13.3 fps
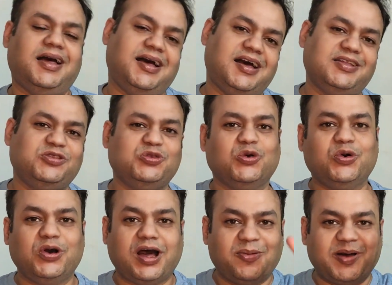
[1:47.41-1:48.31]
हाँ तो
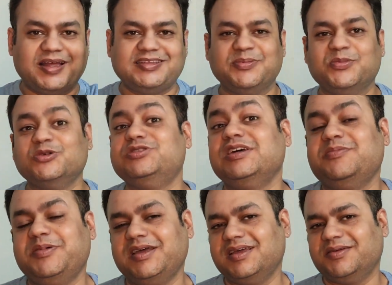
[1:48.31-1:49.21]
अब आते मुद्दे
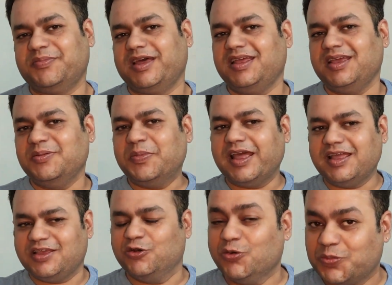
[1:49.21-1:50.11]
पे मैंने ये
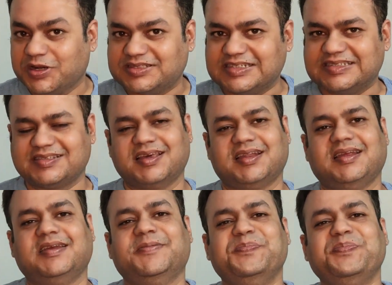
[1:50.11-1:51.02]
बाइक क्यों परचेज
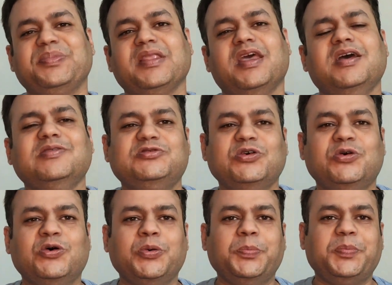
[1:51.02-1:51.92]
करी सो
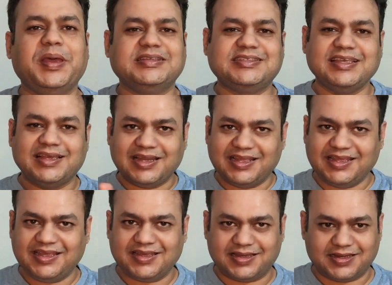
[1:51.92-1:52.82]
so,
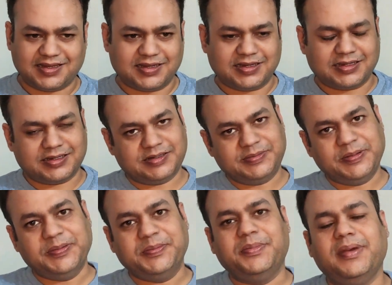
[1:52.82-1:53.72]

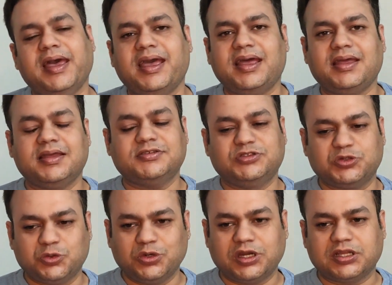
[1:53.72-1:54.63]
बेसिकली मैं
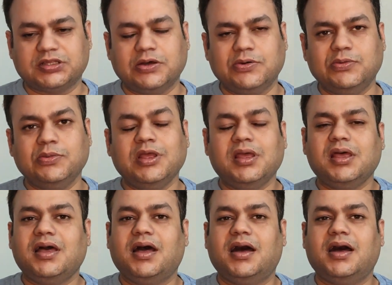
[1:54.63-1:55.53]
शुरू करता हूँ
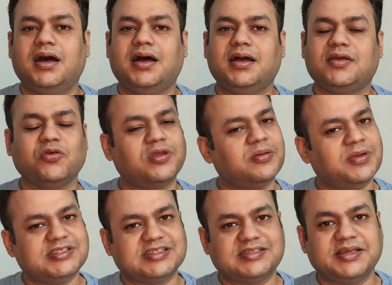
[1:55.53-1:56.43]
क्योंकि
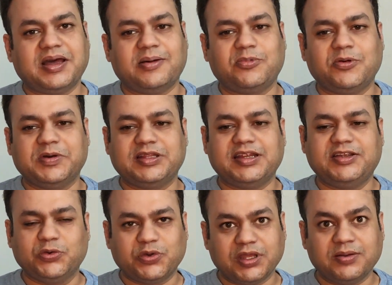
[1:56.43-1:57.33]
मैं जैसे आपको पता है
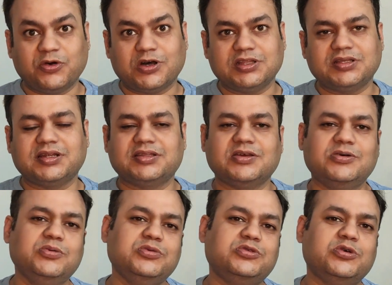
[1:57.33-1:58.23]
टूरिंग बहुत करता
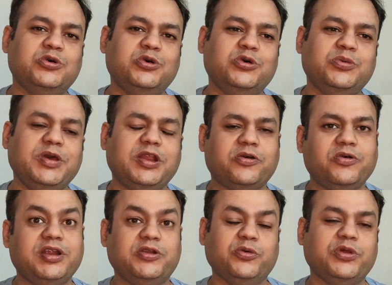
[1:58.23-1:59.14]
हूँ तो मेरे
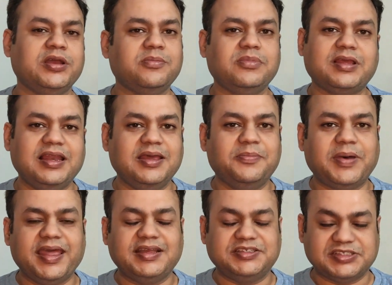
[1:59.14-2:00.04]
को एक टूरिंग के लिए
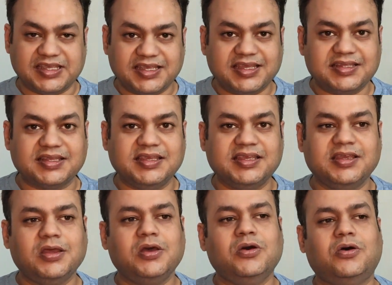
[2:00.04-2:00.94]
बाइक चाहिए
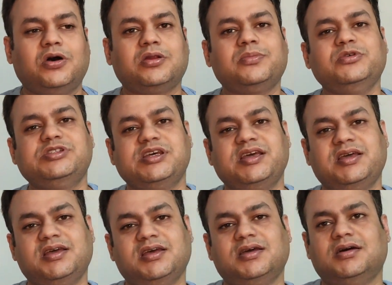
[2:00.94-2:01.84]
थी और मुझे
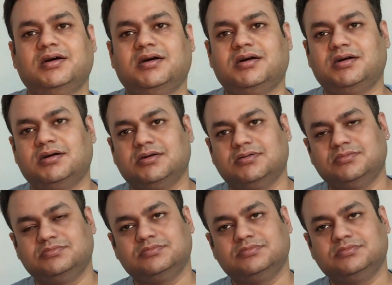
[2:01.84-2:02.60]
आ,